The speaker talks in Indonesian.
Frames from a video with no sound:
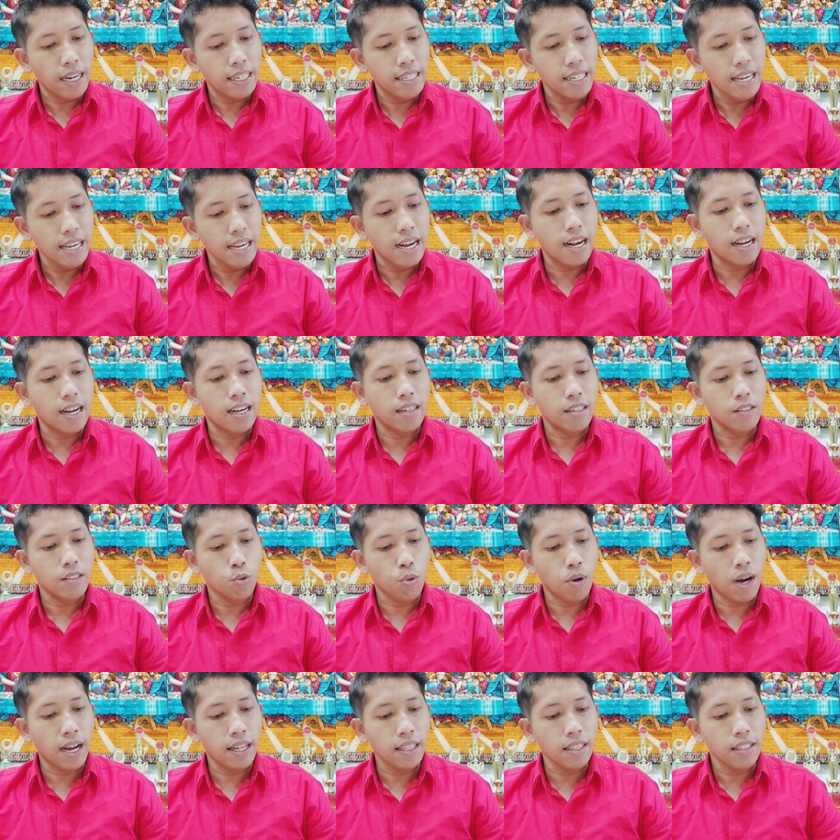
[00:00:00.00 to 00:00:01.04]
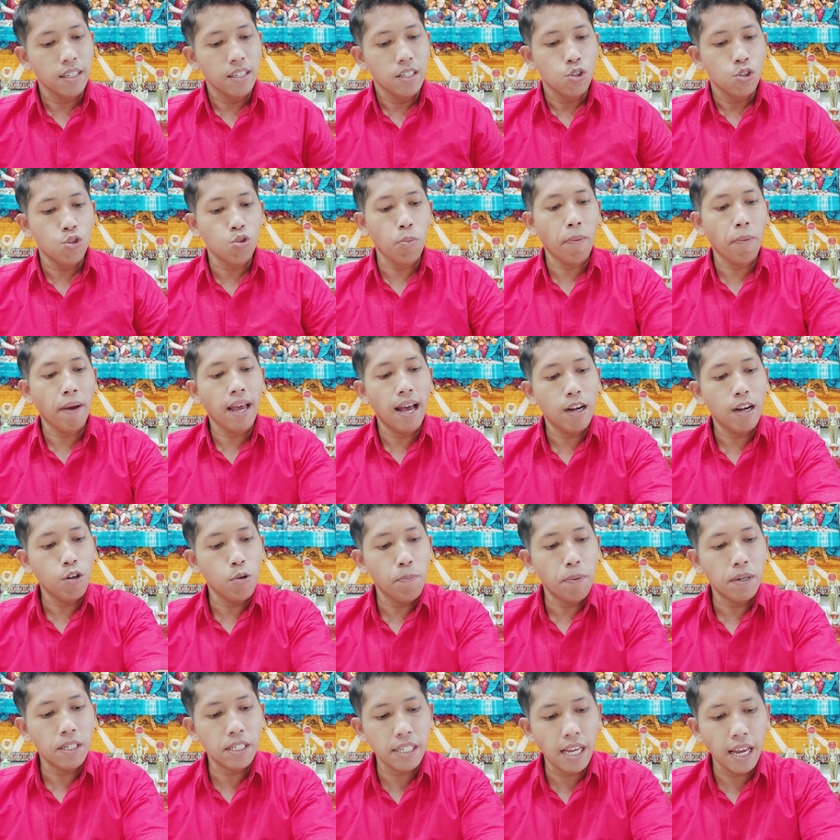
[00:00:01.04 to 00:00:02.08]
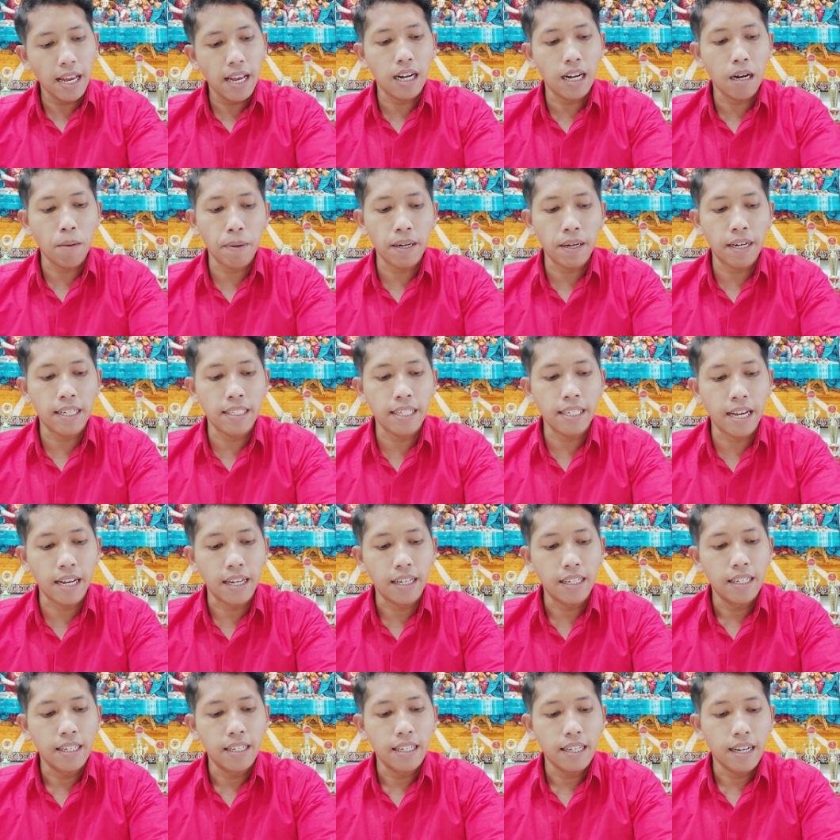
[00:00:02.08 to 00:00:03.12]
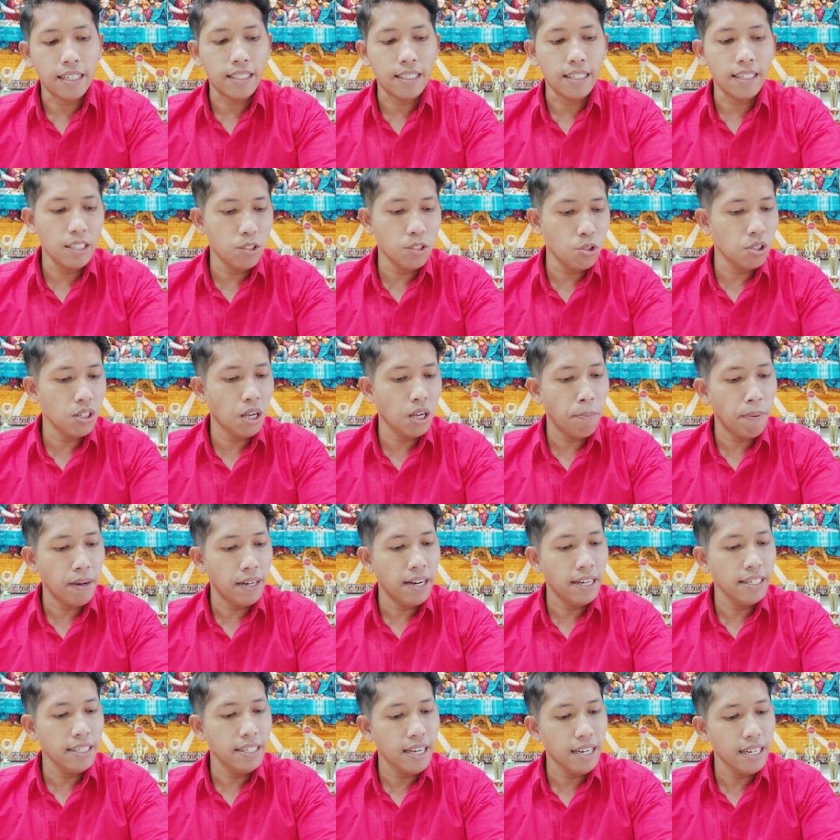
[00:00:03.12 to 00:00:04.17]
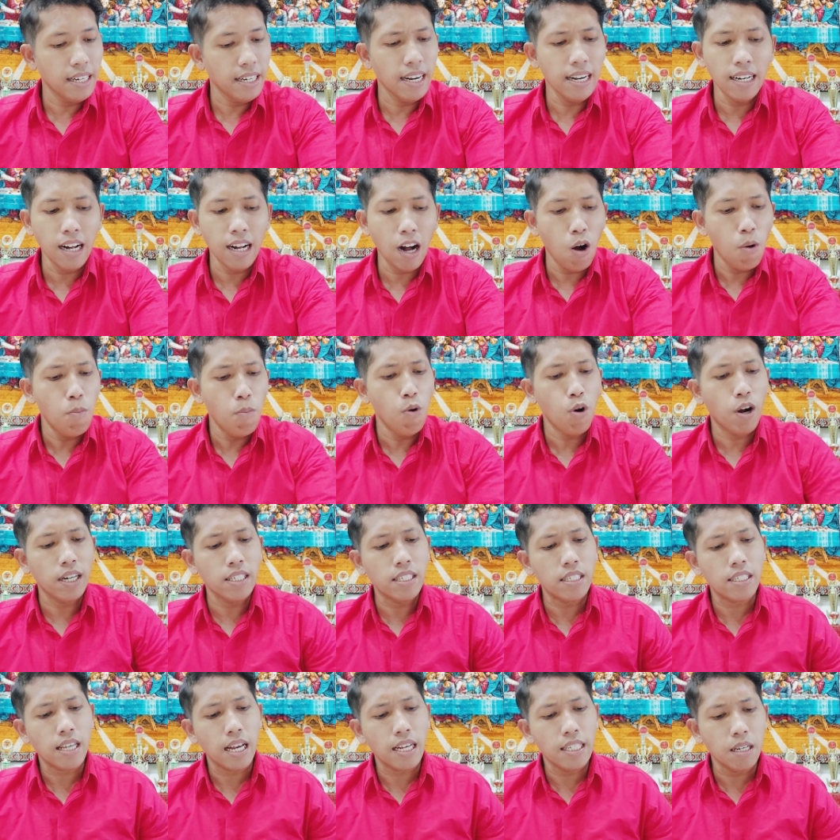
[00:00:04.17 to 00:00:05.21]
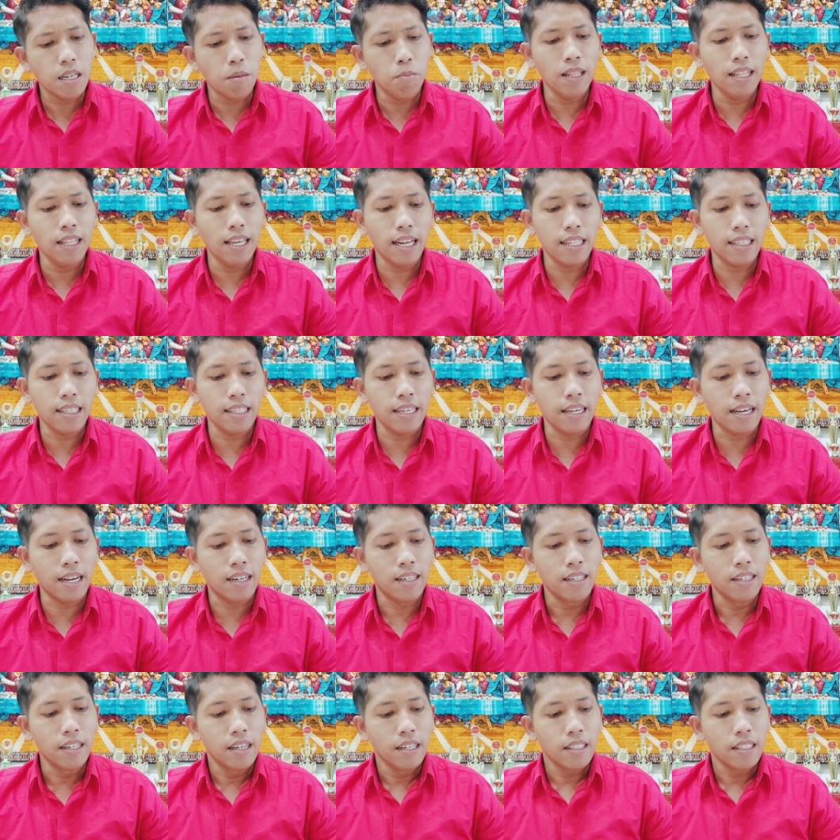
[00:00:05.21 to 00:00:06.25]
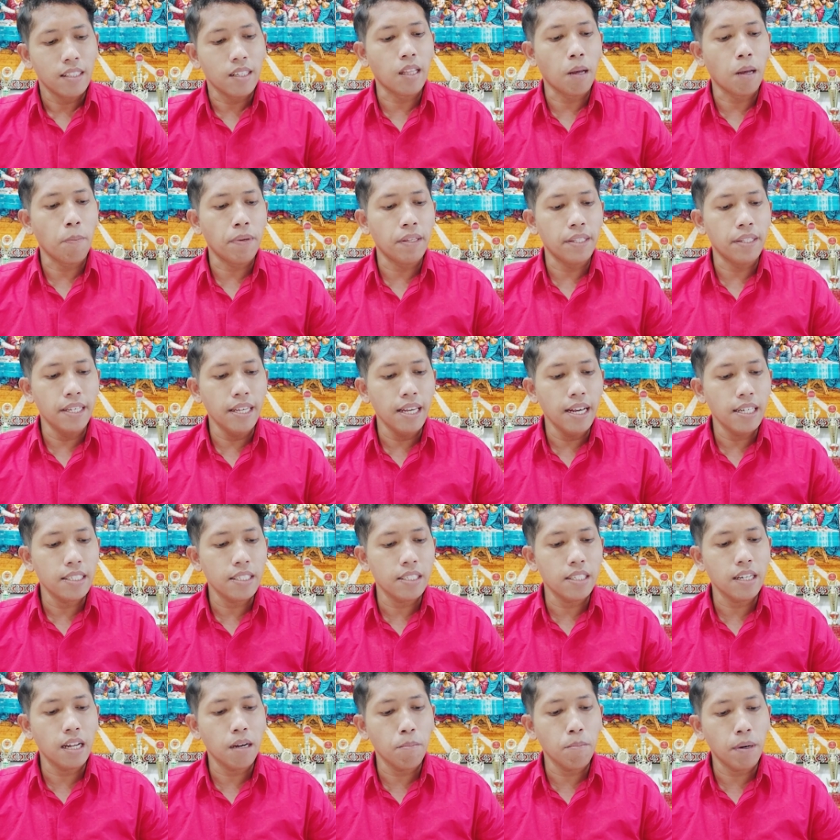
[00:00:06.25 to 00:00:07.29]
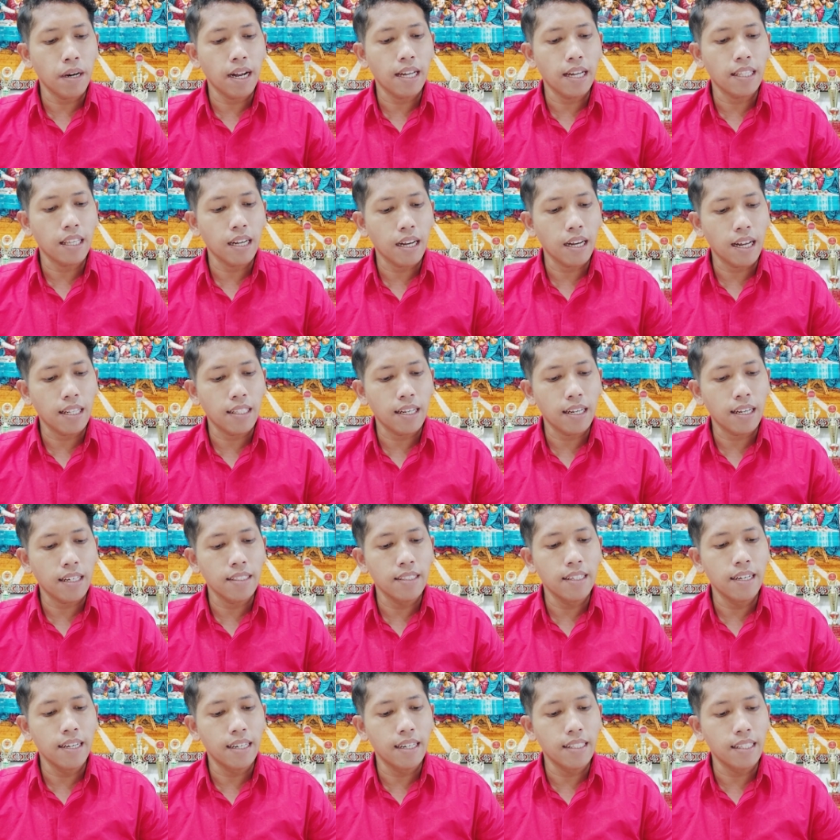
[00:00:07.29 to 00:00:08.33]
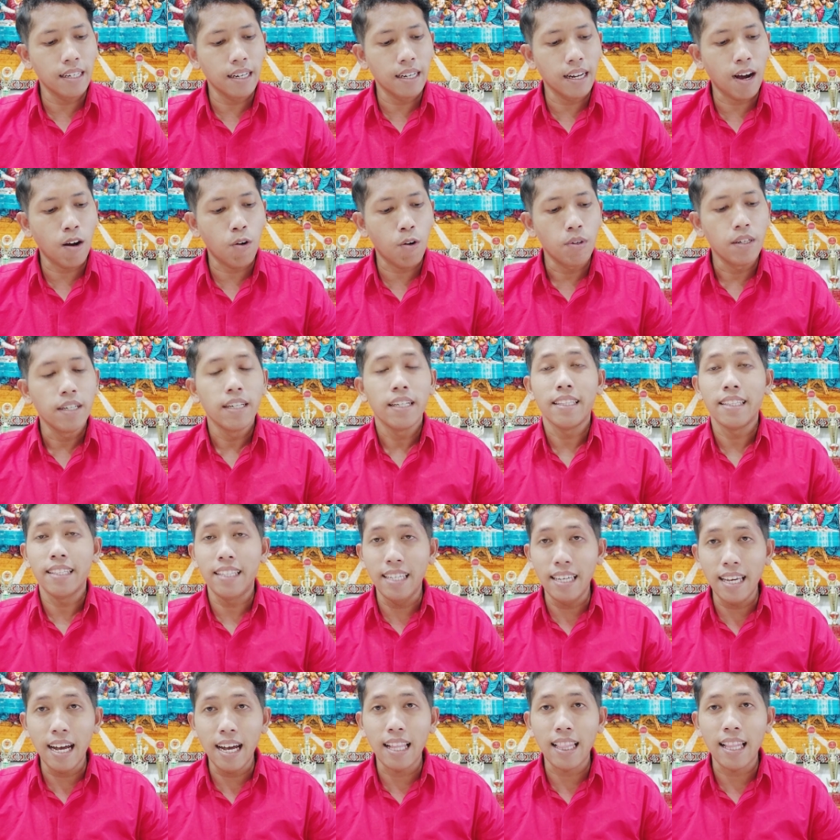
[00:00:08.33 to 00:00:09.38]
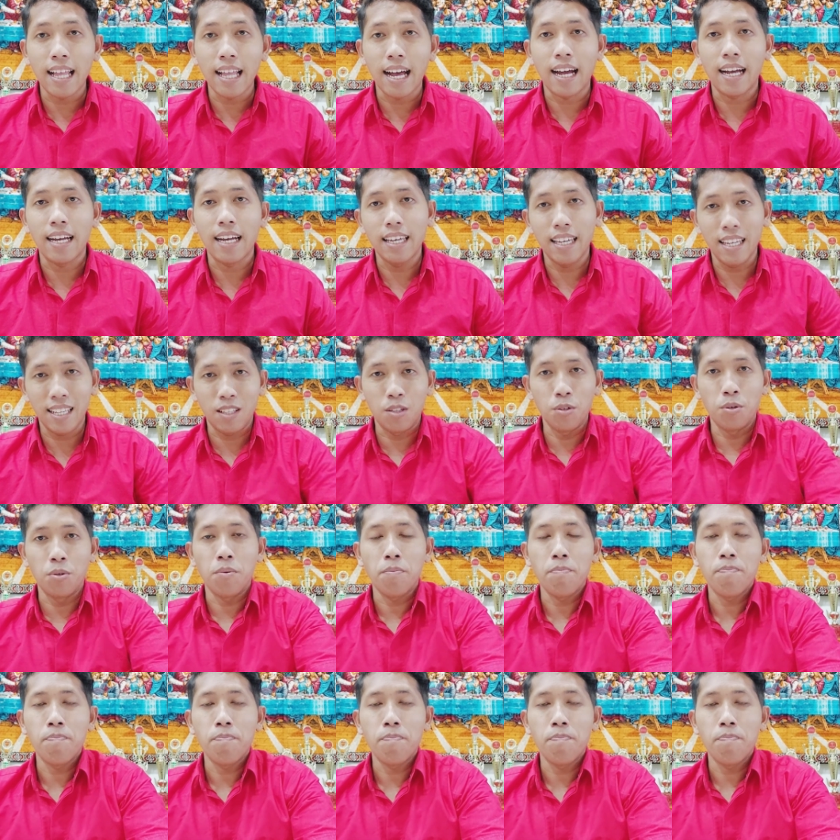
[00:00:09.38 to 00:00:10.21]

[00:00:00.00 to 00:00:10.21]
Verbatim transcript: dia, Tuhan, supaya aku percaya kepadanya? Kata Yesus kepadanya, "Engkau bukan saja melihat dia, tetapi dia sedang berkata-kata dengan engkau. Dialah itu."